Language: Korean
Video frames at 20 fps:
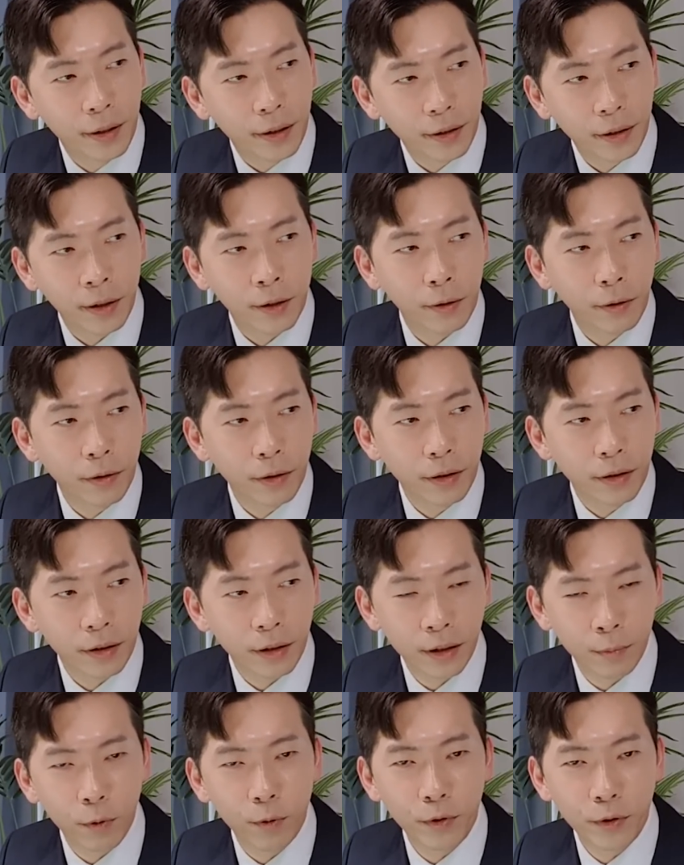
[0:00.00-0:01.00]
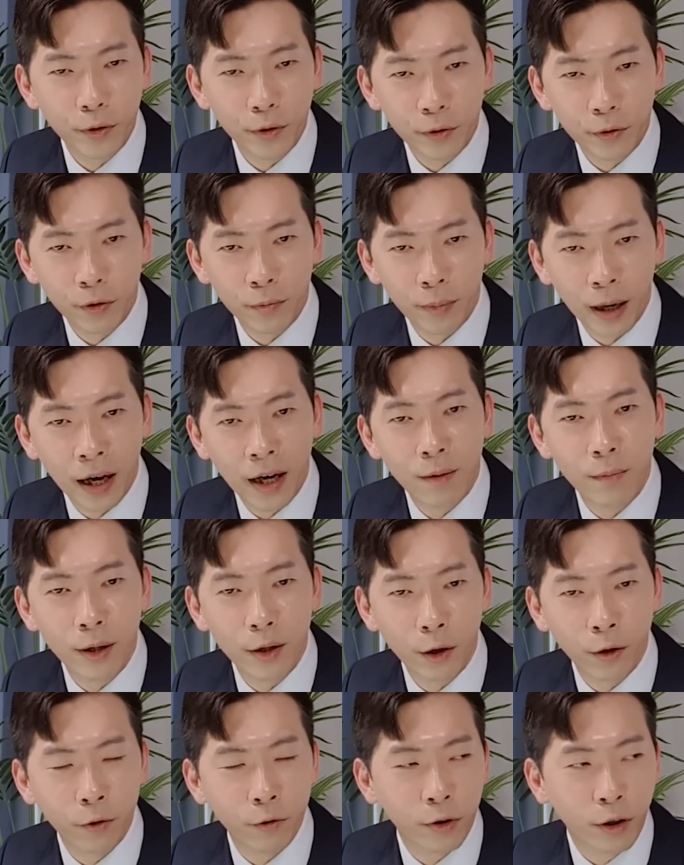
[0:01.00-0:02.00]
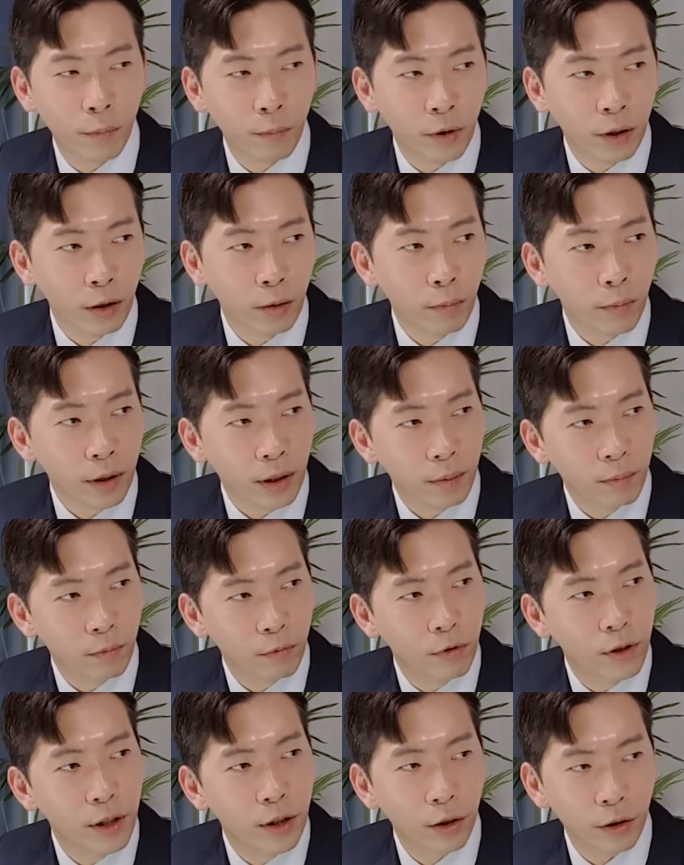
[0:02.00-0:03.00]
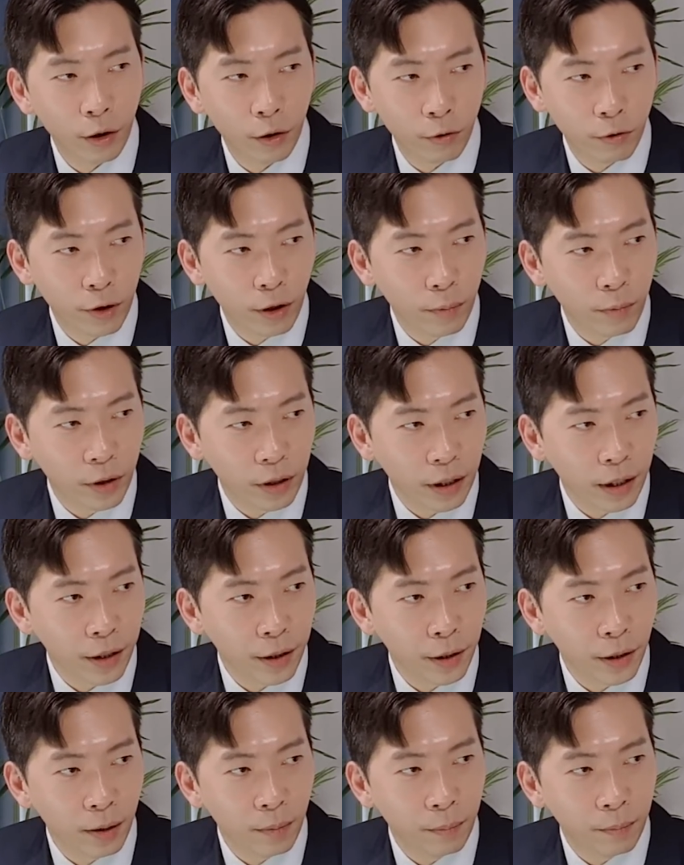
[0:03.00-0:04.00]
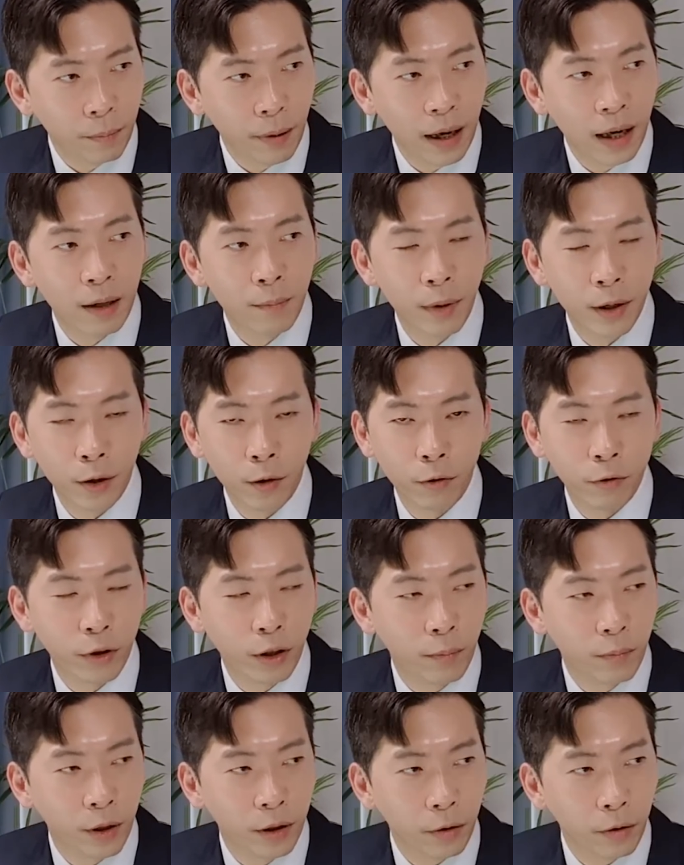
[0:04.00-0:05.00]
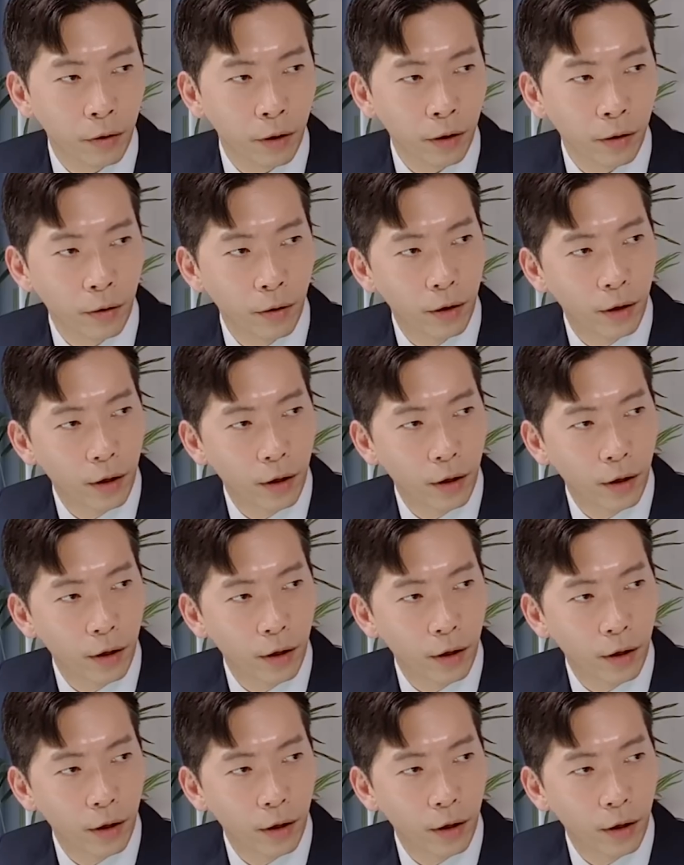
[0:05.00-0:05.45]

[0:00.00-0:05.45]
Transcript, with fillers: 근데 맞아요. 그거는 기본적으로 마음의 여유가 없는 겁니다. 물리적 여유가 없는 게 아니라 마음의 여유가 없는 거예요.